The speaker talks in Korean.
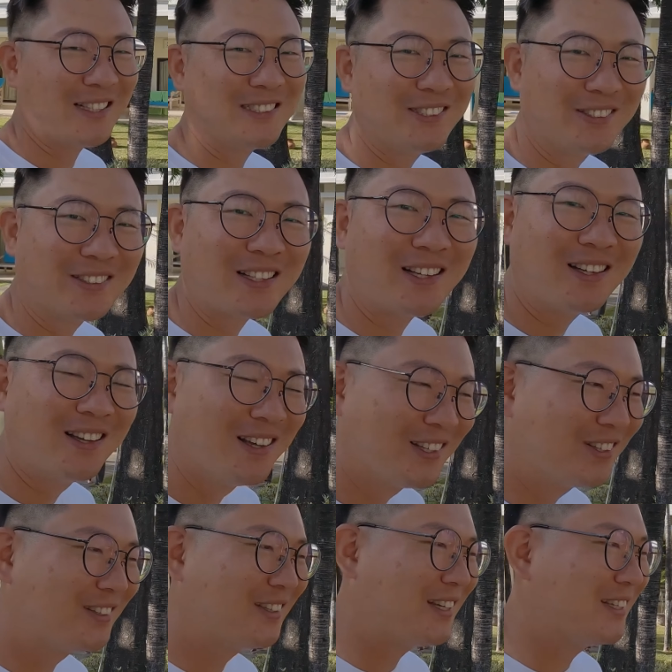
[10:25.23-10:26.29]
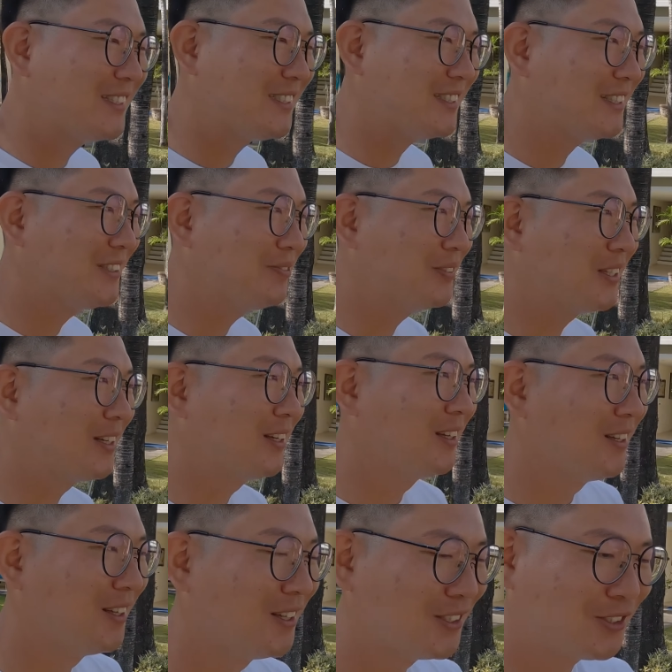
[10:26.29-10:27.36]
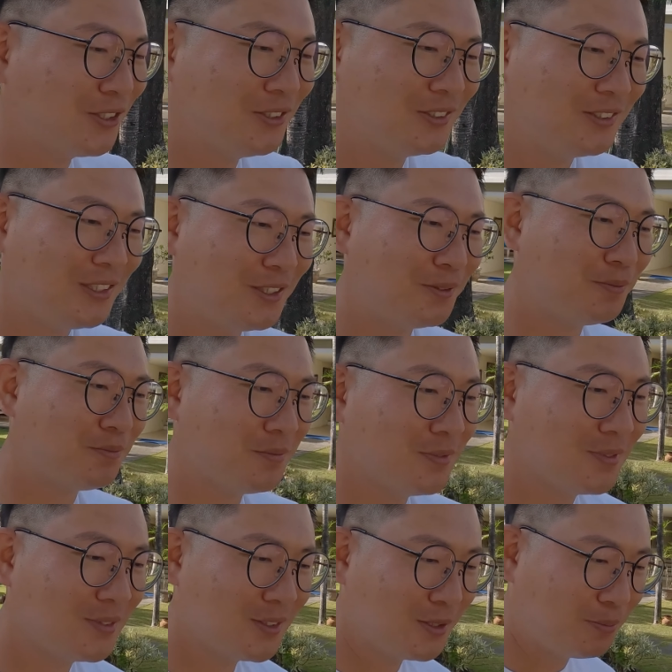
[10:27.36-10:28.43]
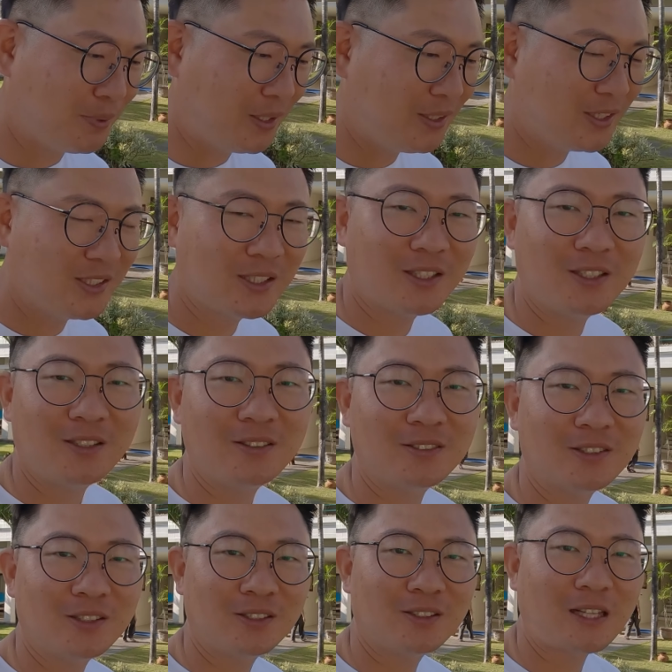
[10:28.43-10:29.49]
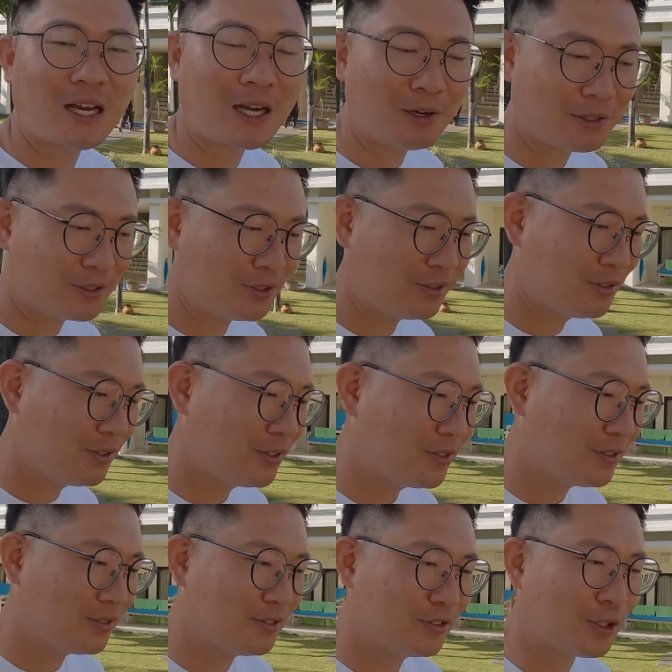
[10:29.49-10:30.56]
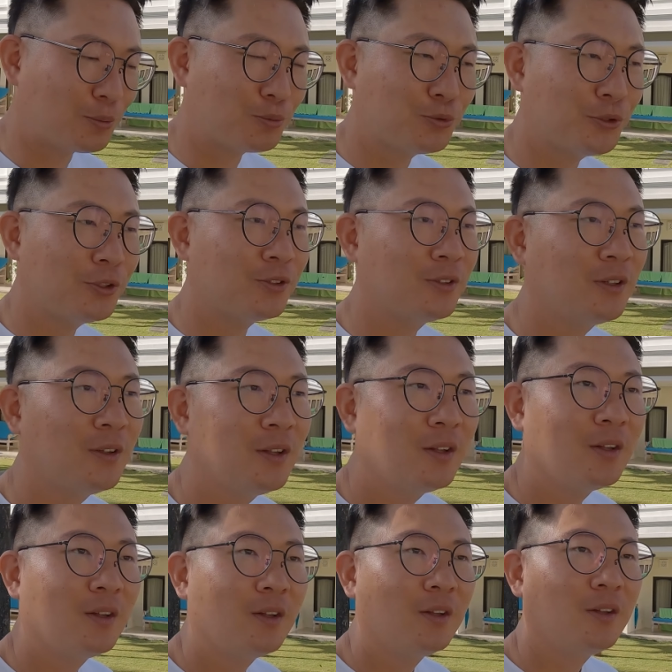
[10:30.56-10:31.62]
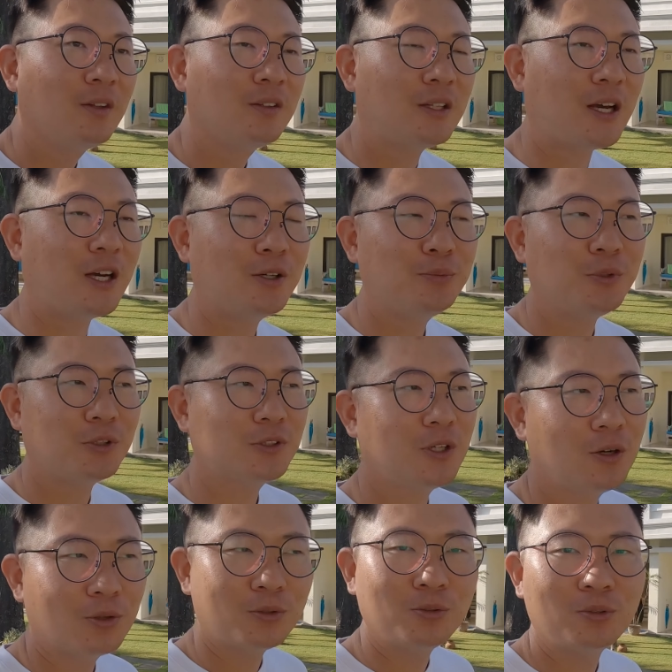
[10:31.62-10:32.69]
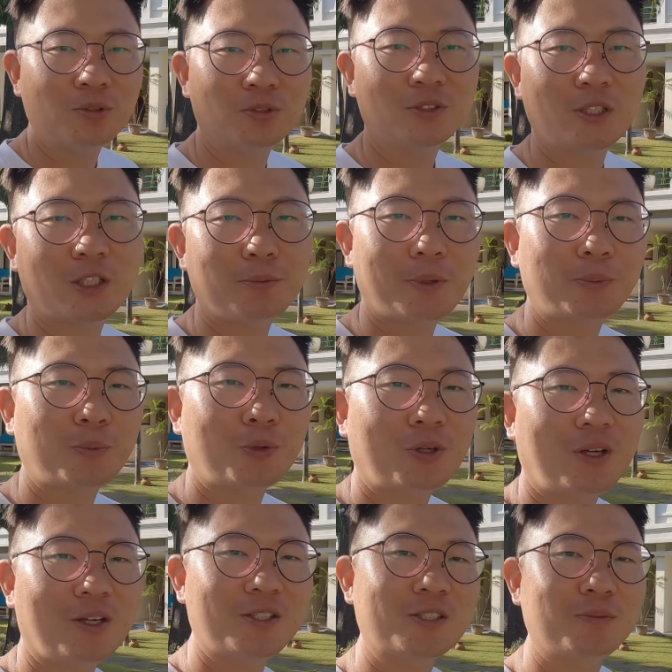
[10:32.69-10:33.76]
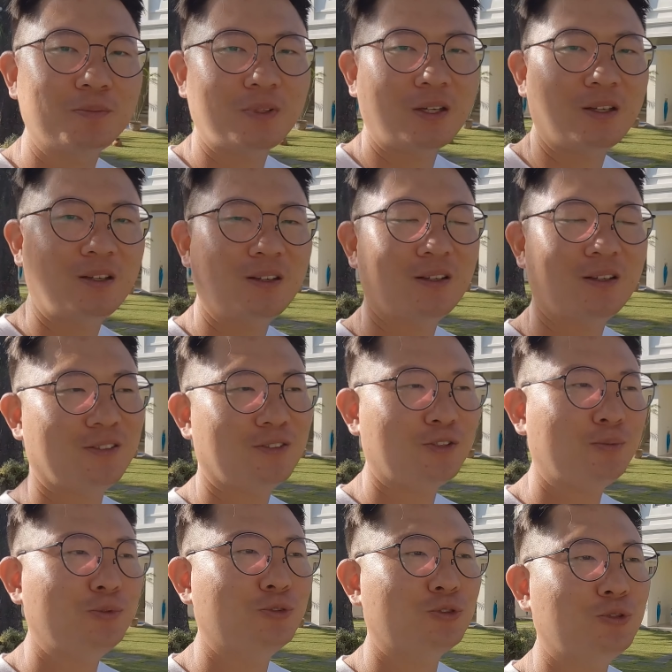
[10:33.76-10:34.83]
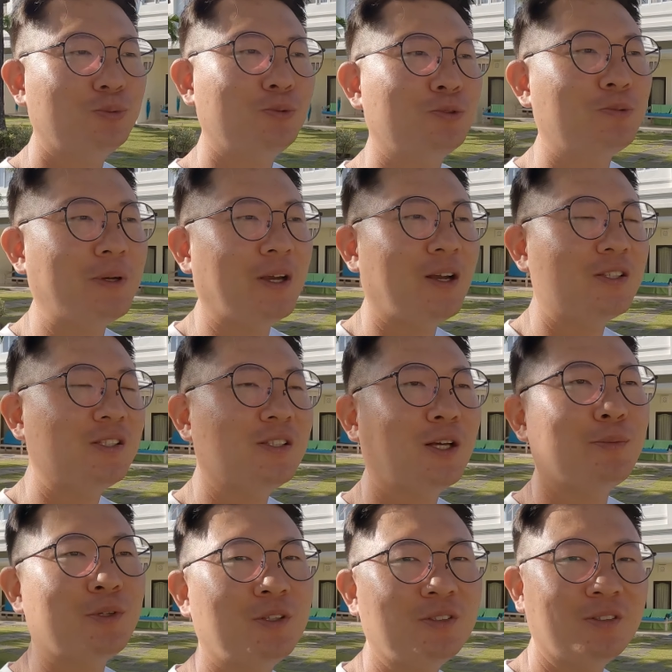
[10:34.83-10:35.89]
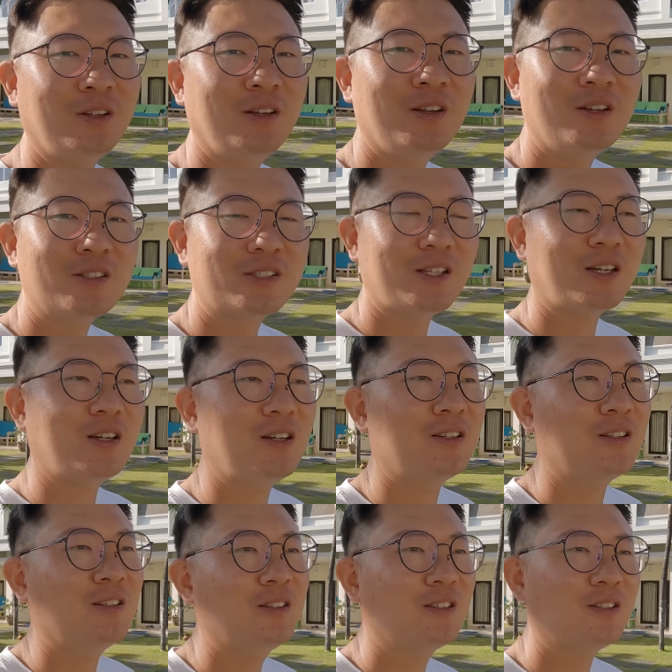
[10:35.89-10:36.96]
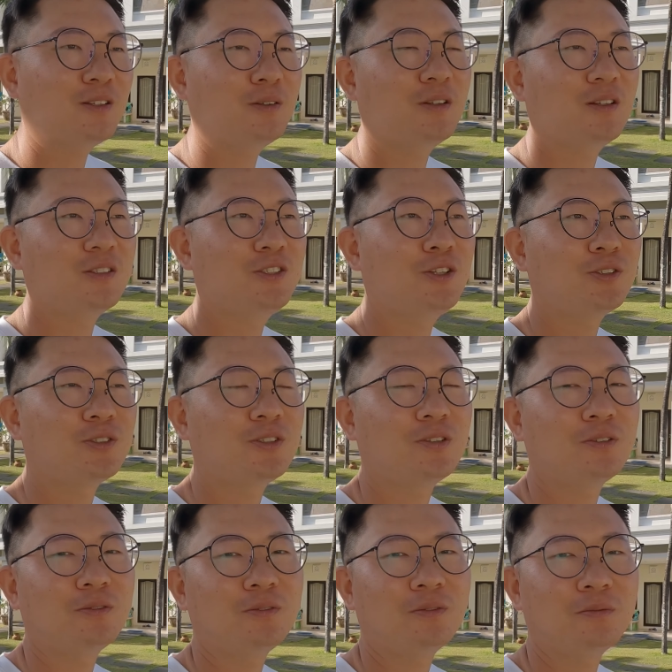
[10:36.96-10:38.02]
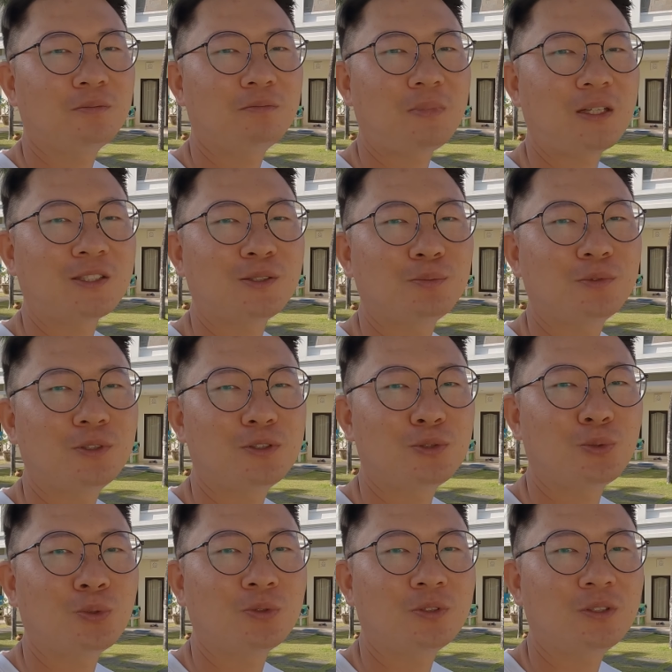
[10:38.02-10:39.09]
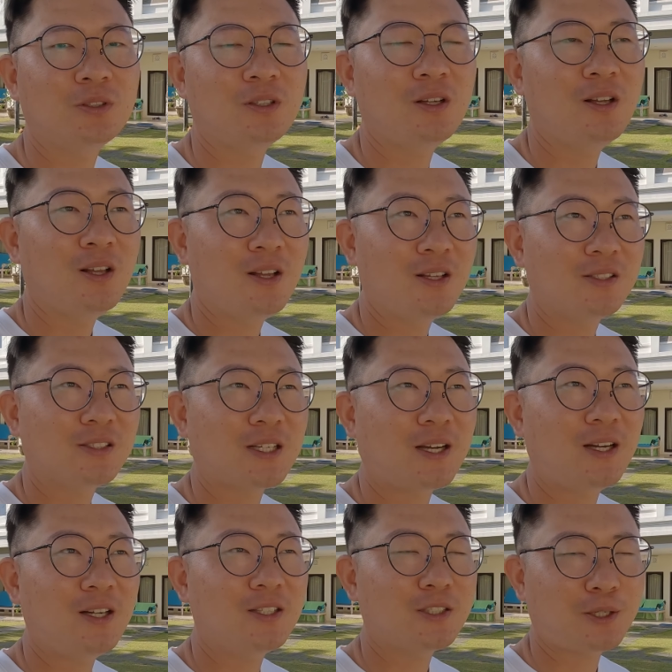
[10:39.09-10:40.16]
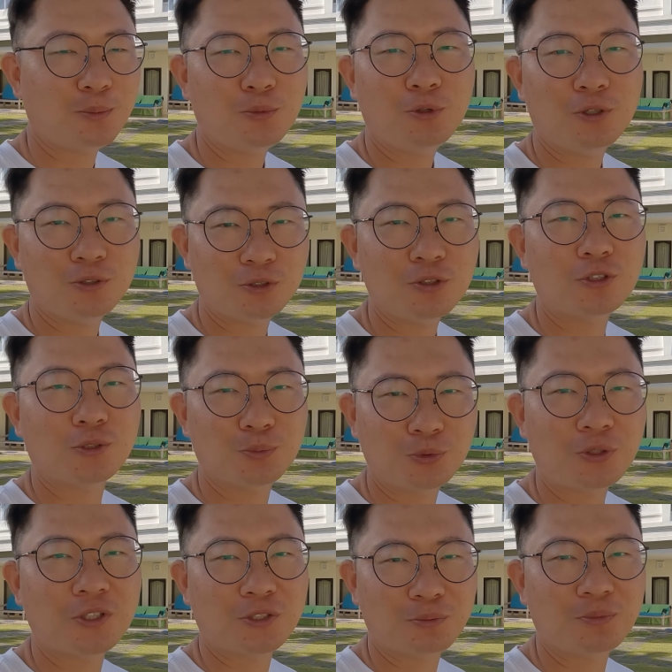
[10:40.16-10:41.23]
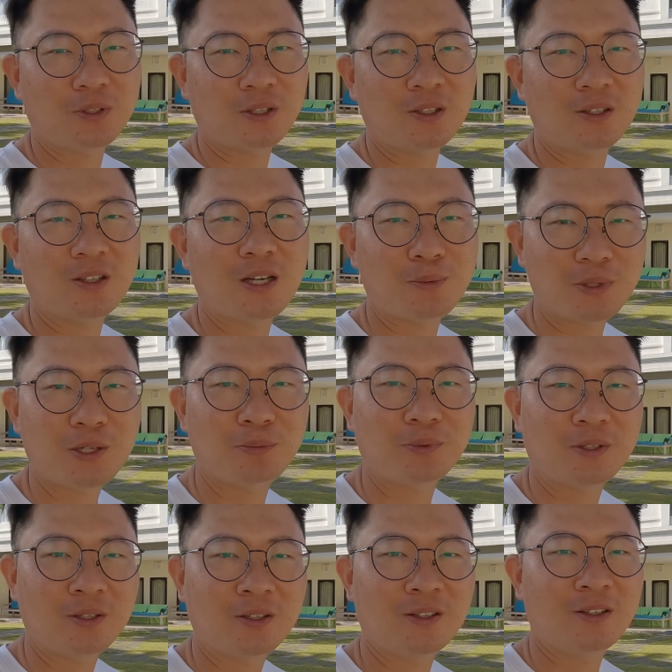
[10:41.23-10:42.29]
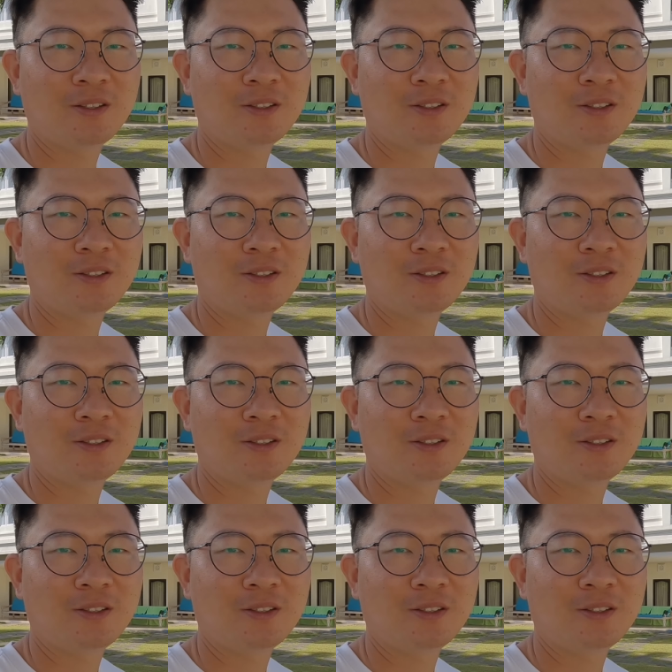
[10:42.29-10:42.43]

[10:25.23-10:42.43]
다시 현타, 현타의 시간입니다 저는 이제 비행기 시간이 이제 다가와서 접고요 어, 다음 영상으로 어, 찾아뵙도록 하겠습니다 여러분 유튜브 많이 하신다면 제가 어, 드렸던 말씀들 조언들 잘 참고해 주셨으면 좋겠습니다 감사합니다